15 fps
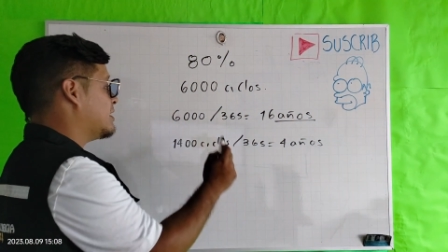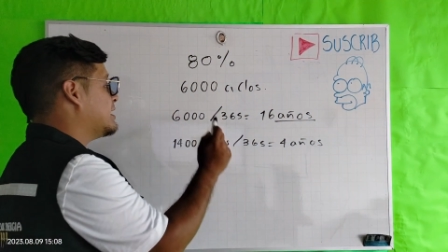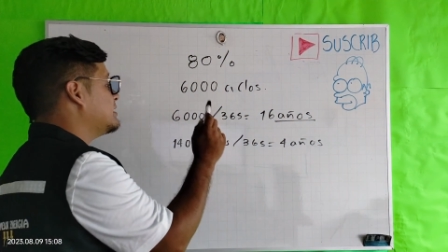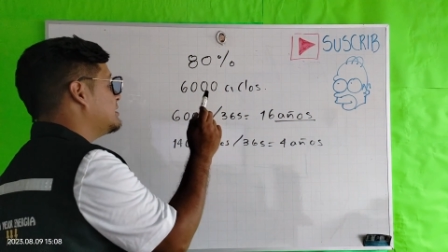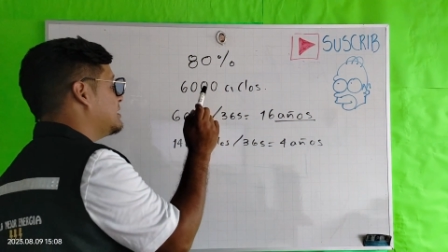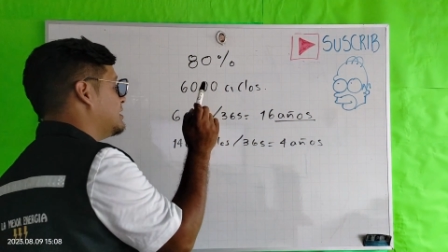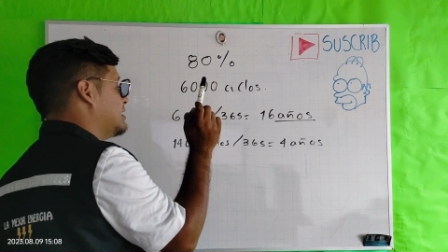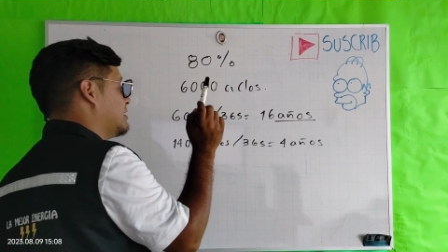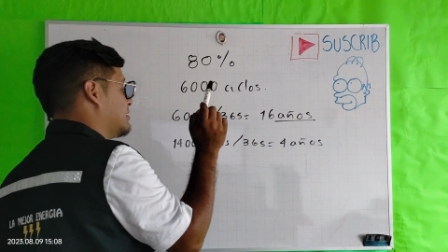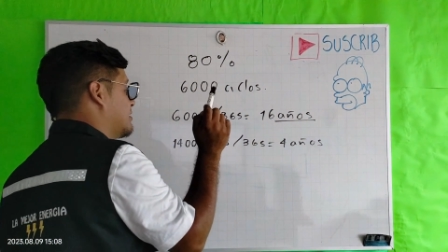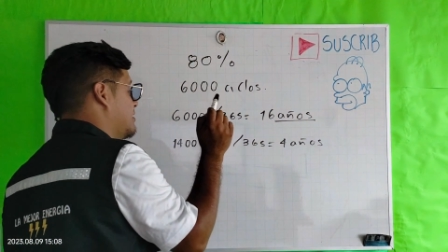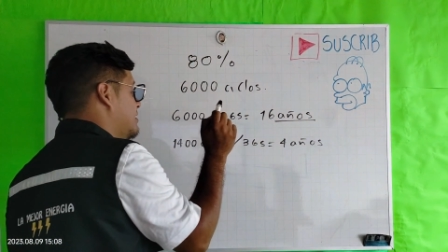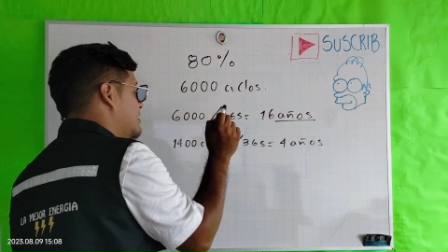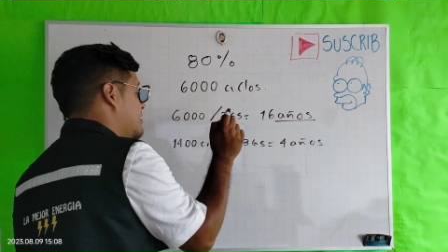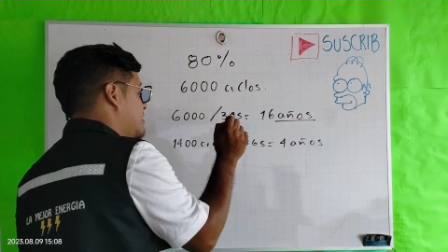van a tener
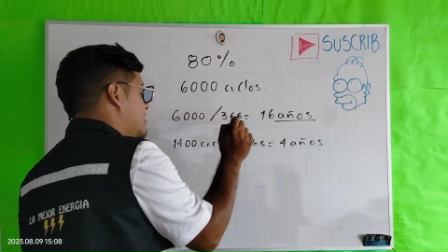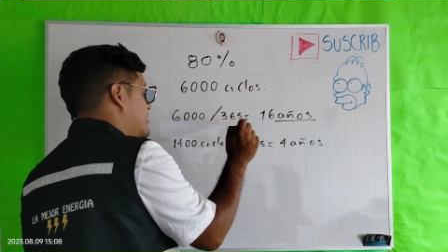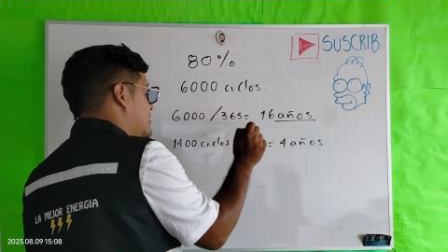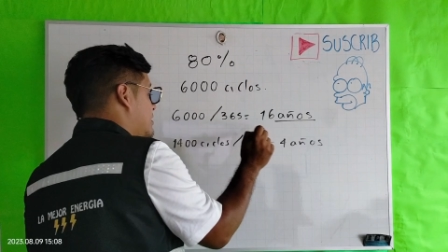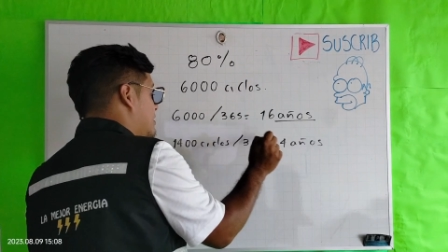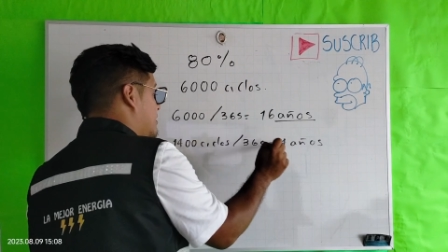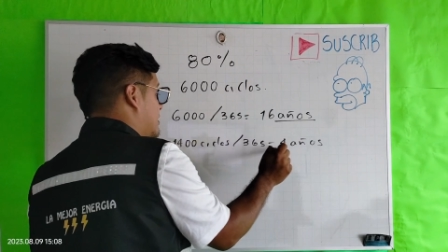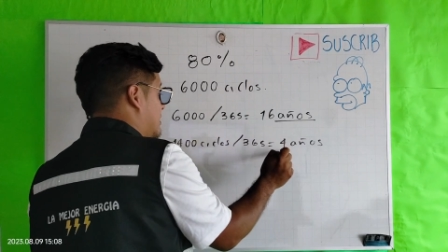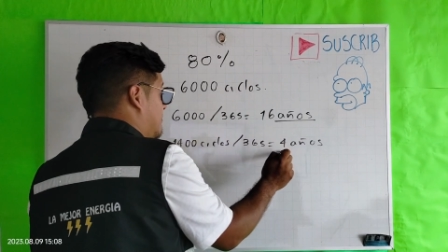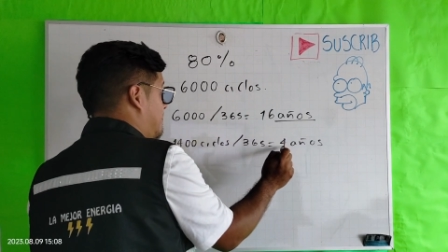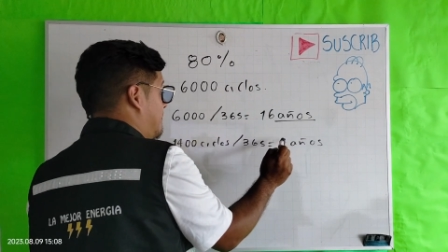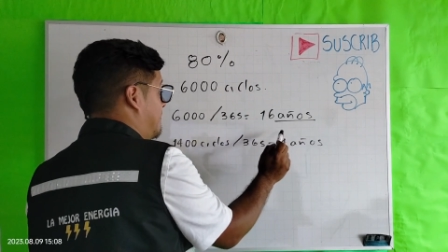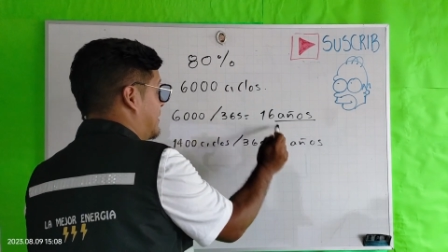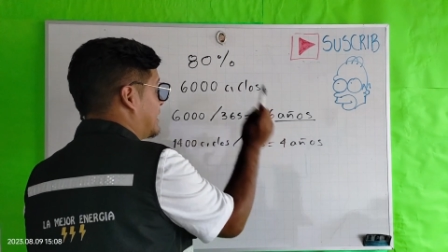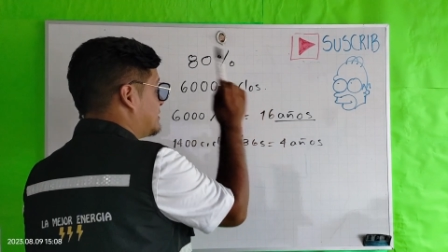
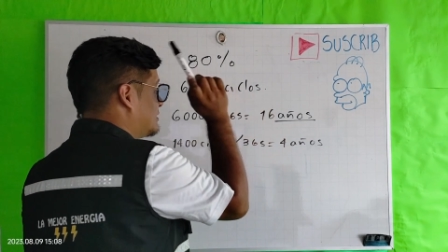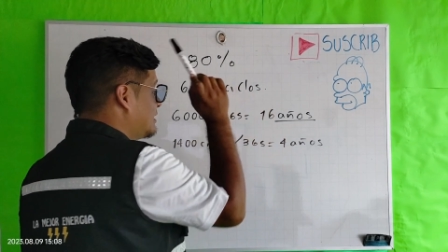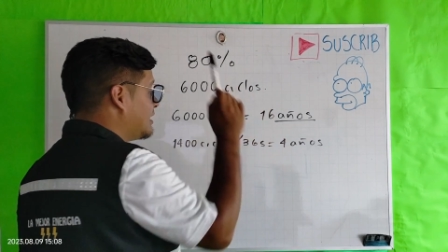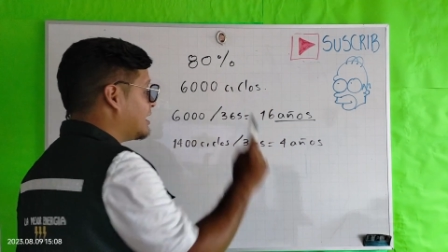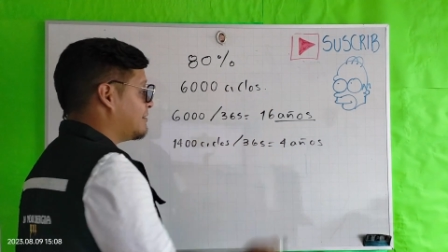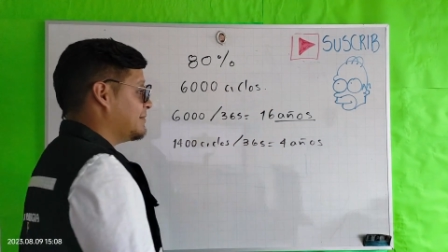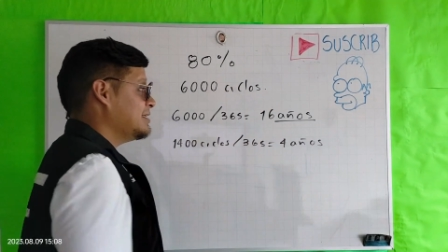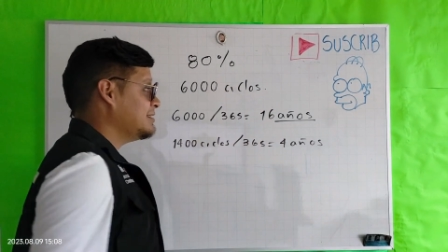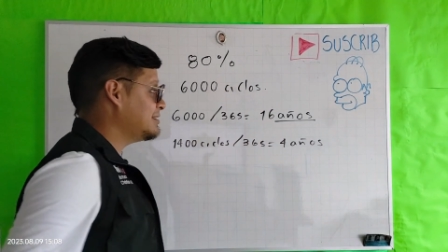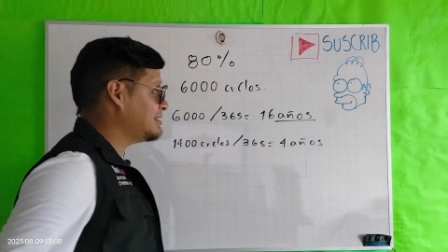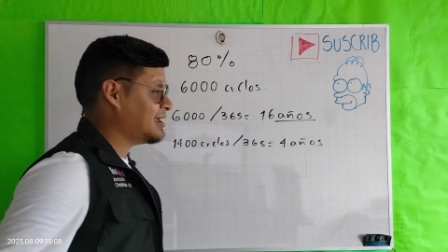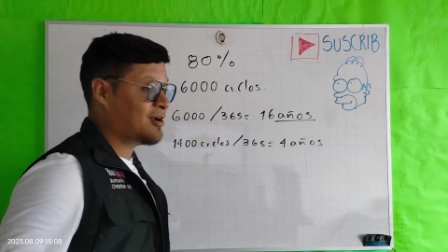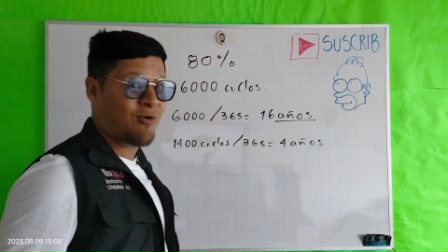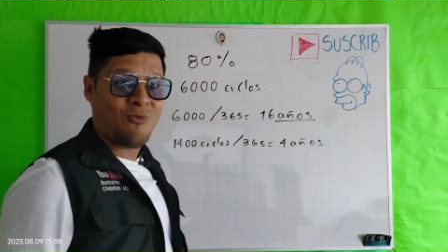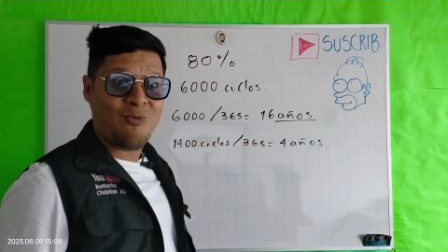prácticamente